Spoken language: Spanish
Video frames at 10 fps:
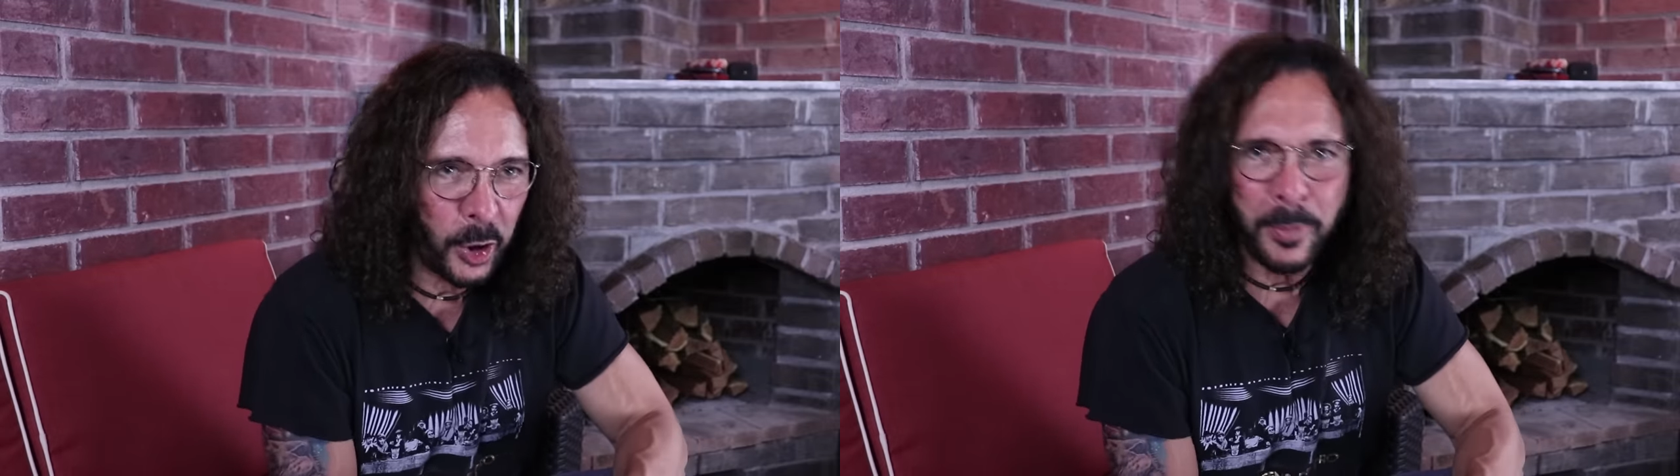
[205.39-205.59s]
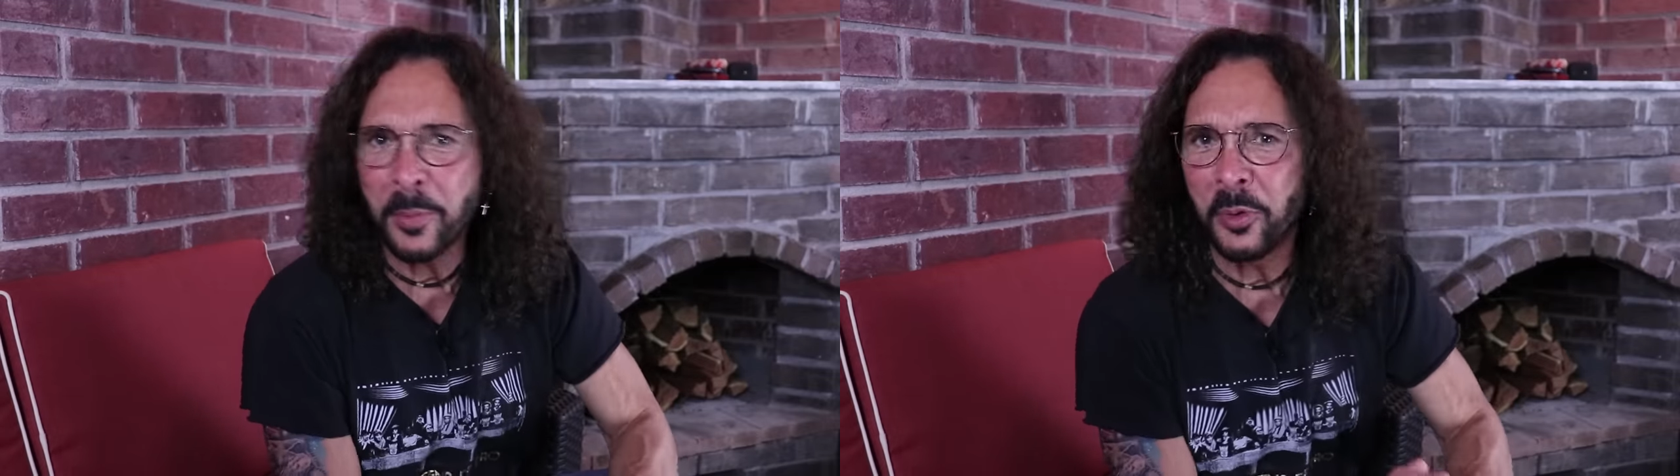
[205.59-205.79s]

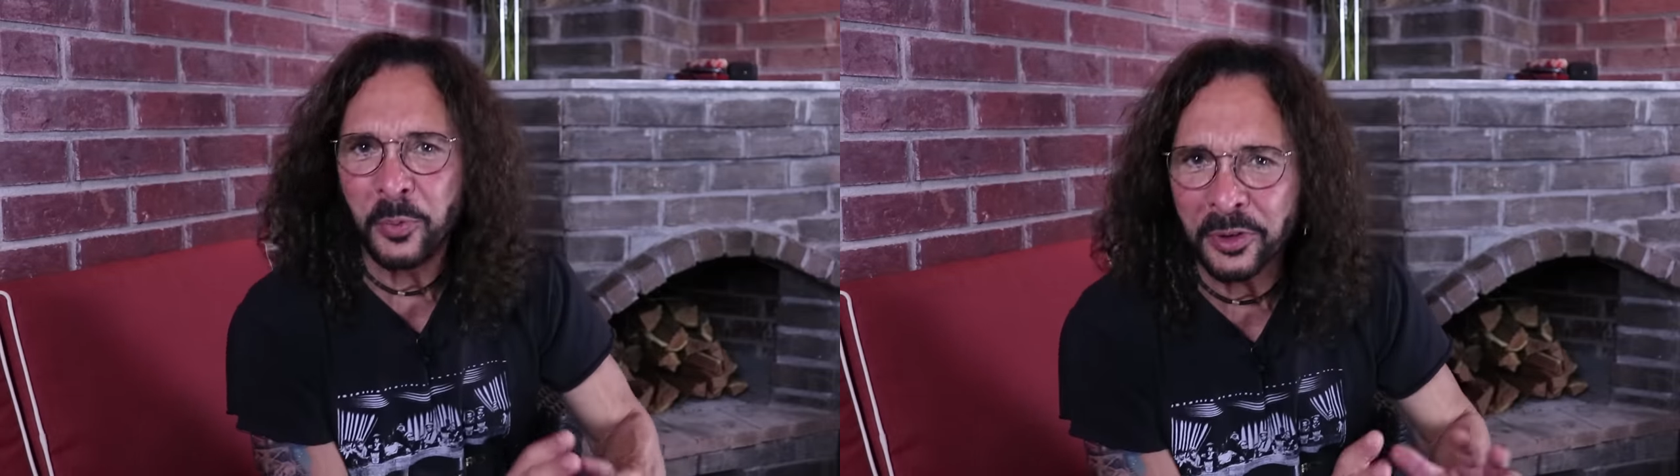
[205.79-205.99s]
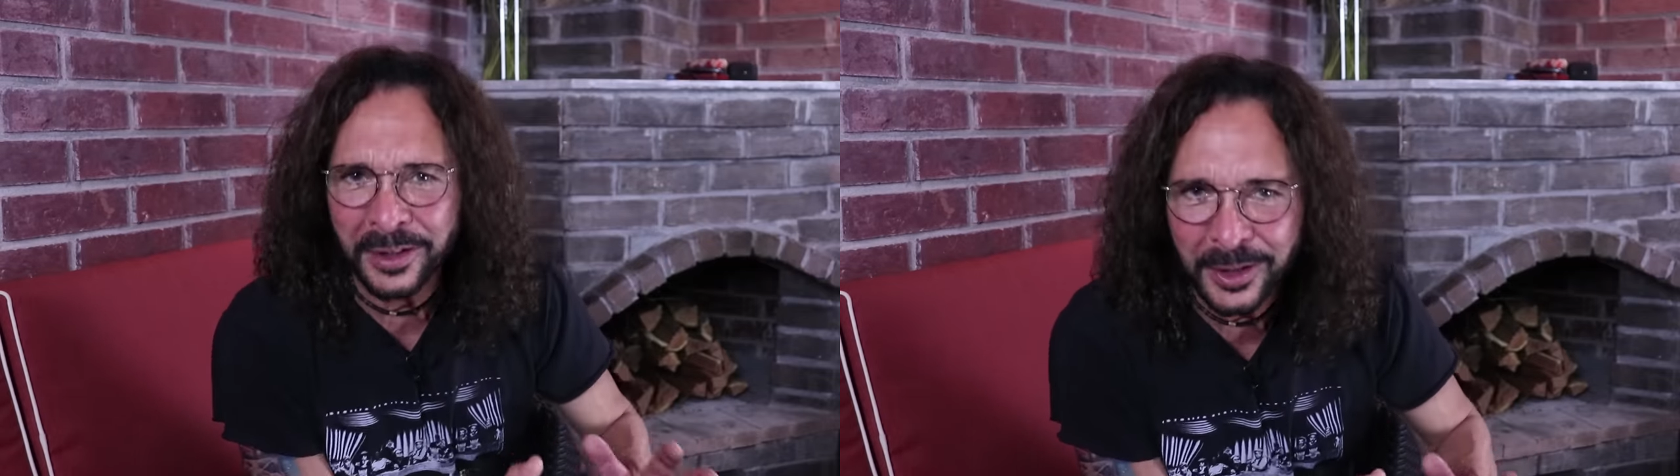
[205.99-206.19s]
comimos
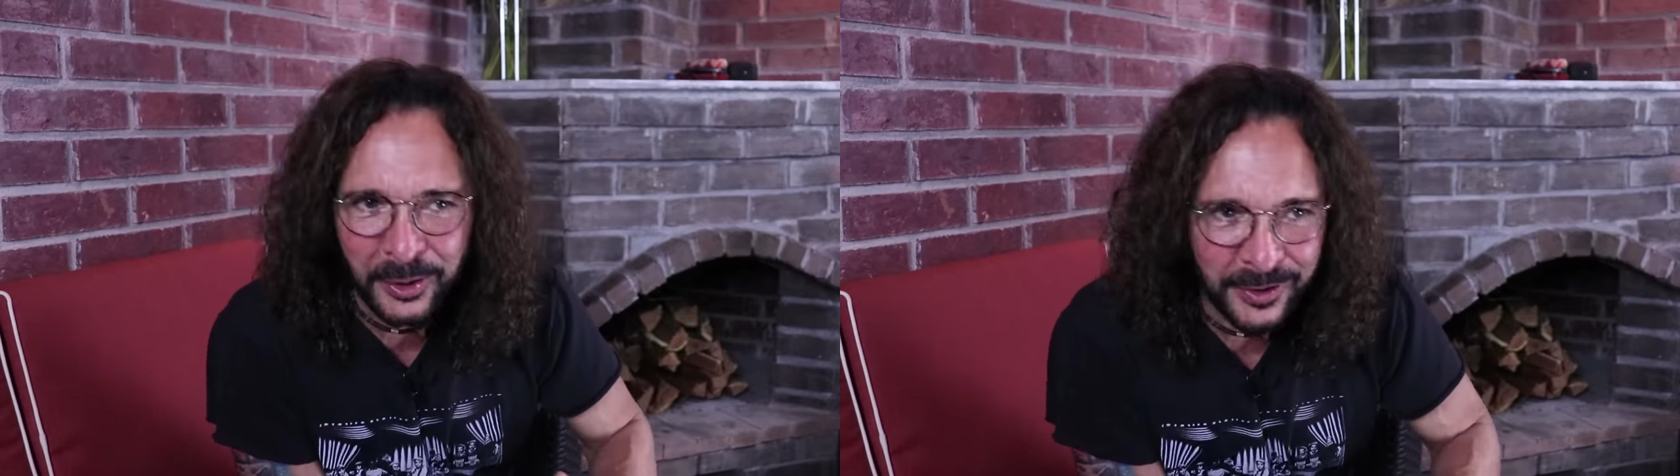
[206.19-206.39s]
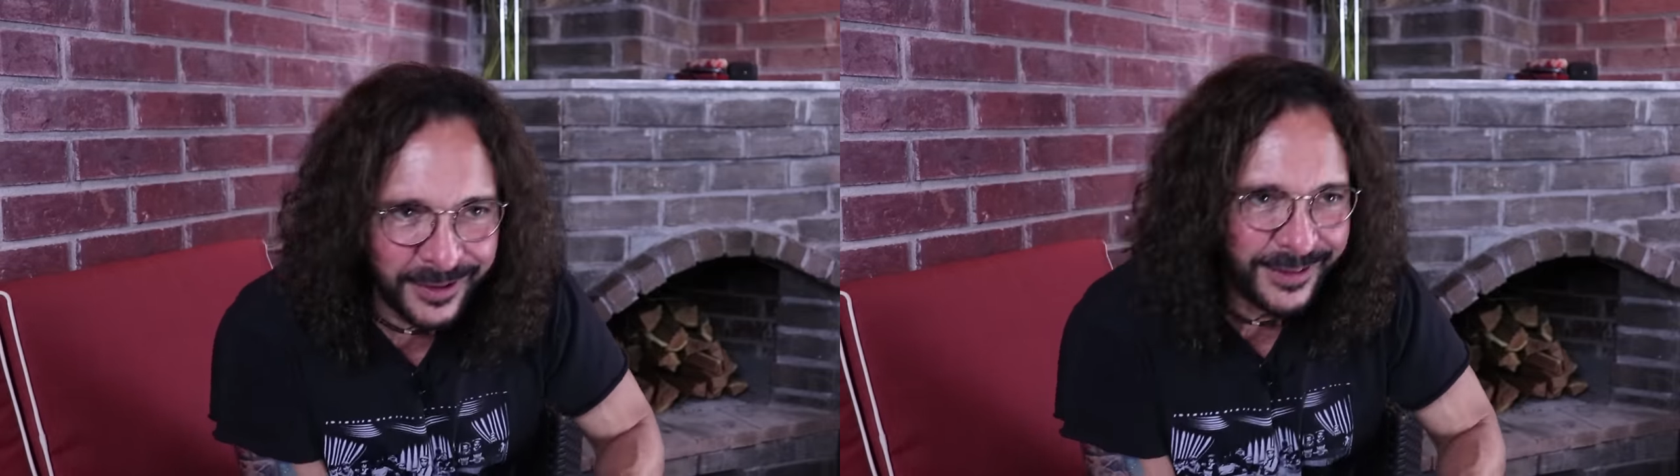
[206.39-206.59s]
muy
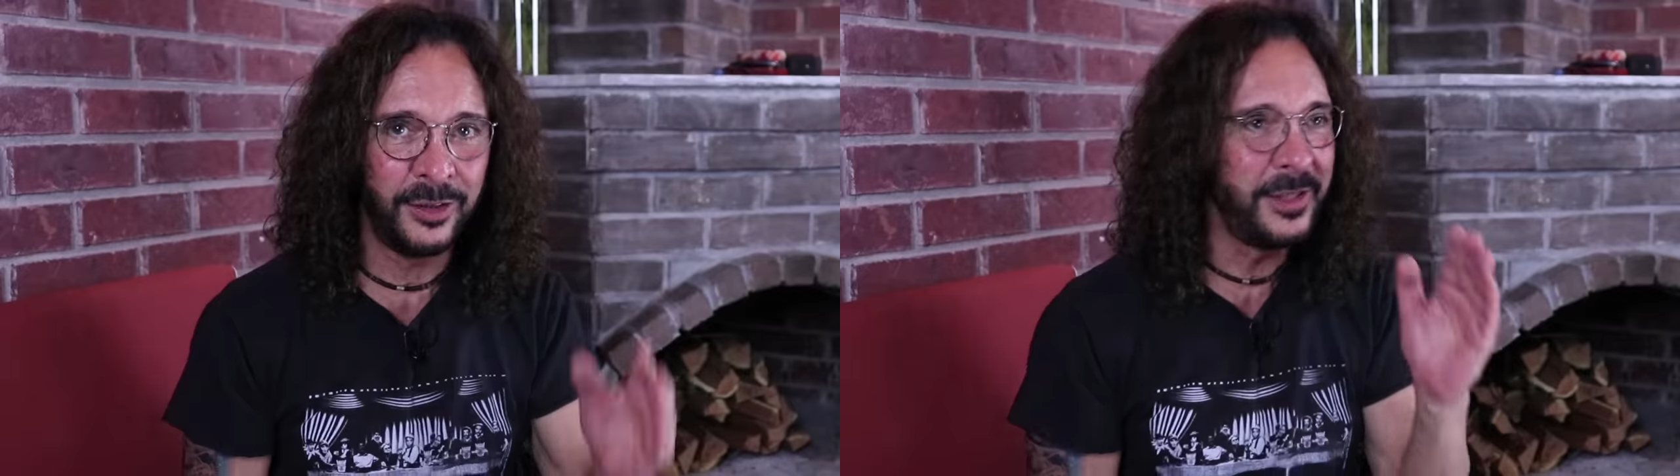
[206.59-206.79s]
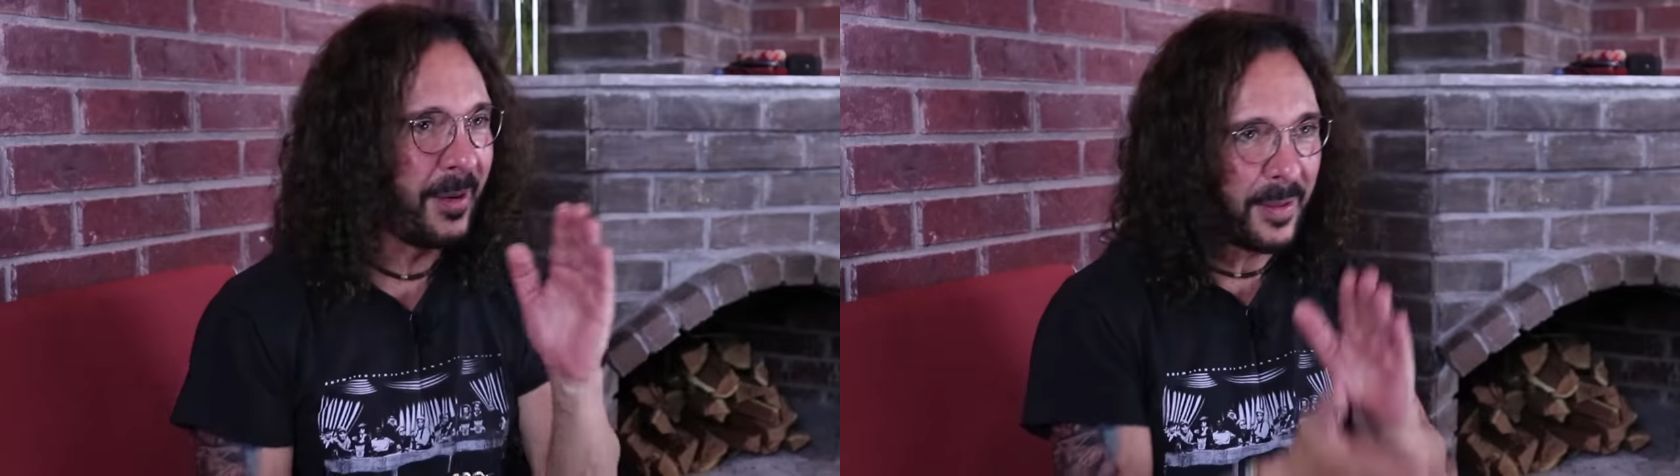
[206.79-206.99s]
rico, entonces